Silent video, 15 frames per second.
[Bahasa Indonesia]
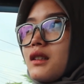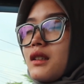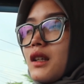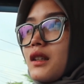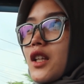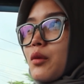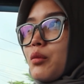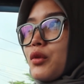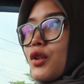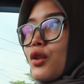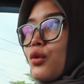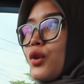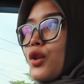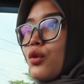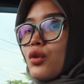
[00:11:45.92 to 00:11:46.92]
sekitar putri
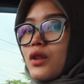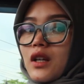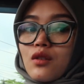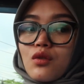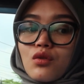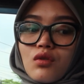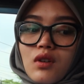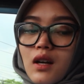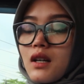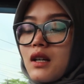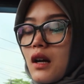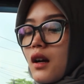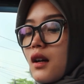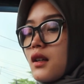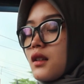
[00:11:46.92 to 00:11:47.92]
itu ikutan juga
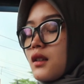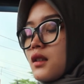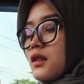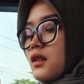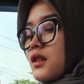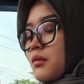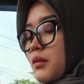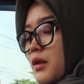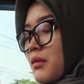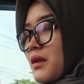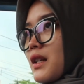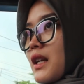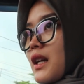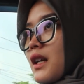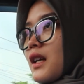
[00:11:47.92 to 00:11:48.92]
enggak
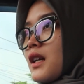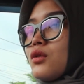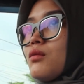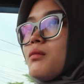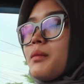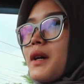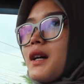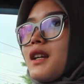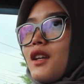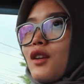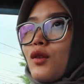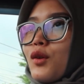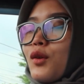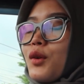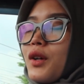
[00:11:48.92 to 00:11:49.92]
bener-bener yang sumpah
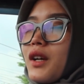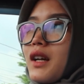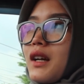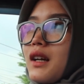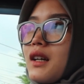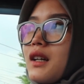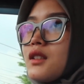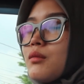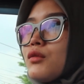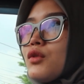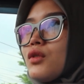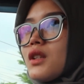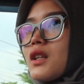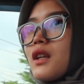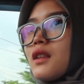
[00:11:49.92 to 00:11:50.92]
gitu kayak gym tuh
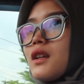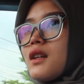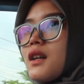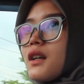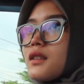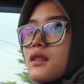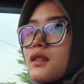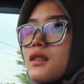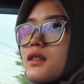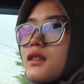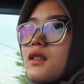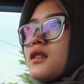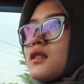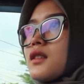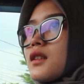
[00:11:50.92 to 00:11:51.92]
ternyata enggak se,
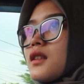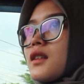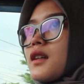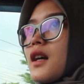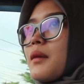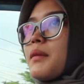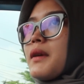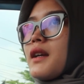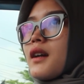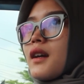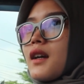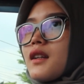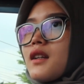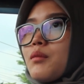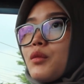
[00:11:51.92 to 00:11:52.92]
se apa ya
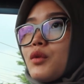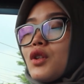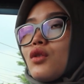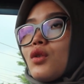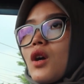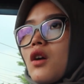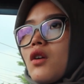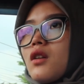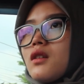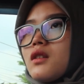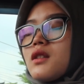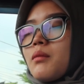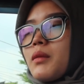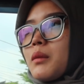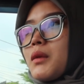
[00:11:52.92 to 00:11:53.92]
karena putri tuh awal
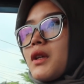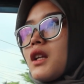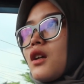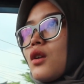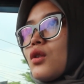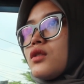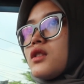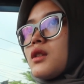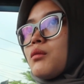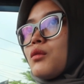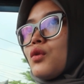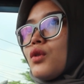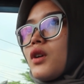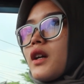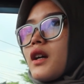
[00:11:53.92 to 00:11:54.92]
sempat mikir kalau gym
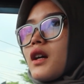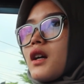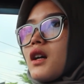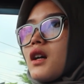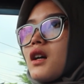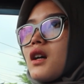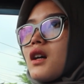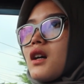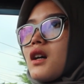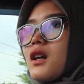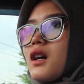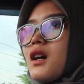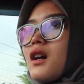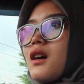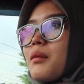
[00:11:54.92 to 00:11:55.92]
tuh kayak
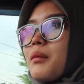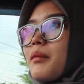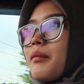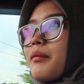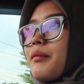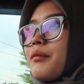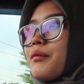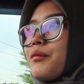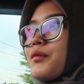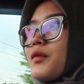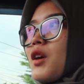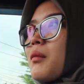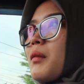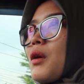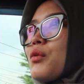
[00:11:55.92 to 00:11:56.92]
ah
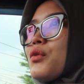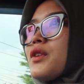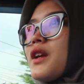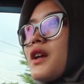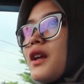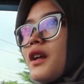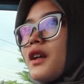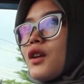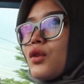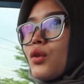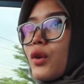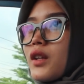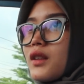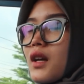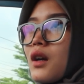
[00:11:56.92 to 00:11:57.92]
gak mau deh gitu
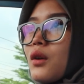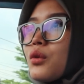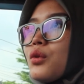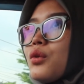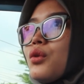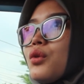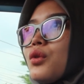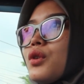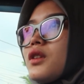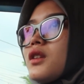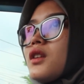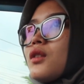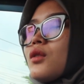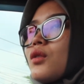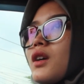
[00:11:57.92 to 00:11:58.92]
kayak takut
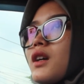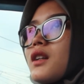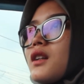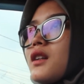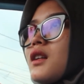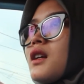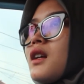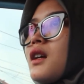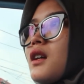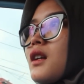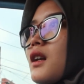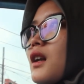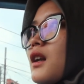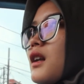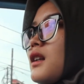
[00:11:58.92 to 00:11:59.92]
gitu kan
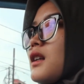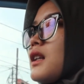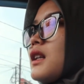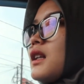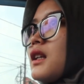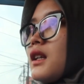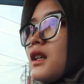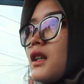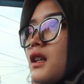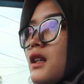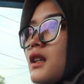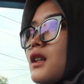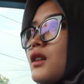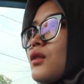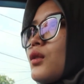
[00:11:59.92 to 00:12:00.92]
lala
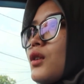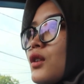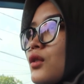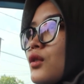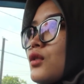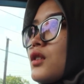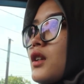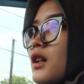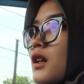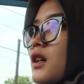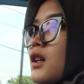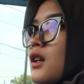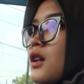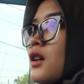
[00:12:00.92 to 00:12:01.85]
lili gitu kan terus kayak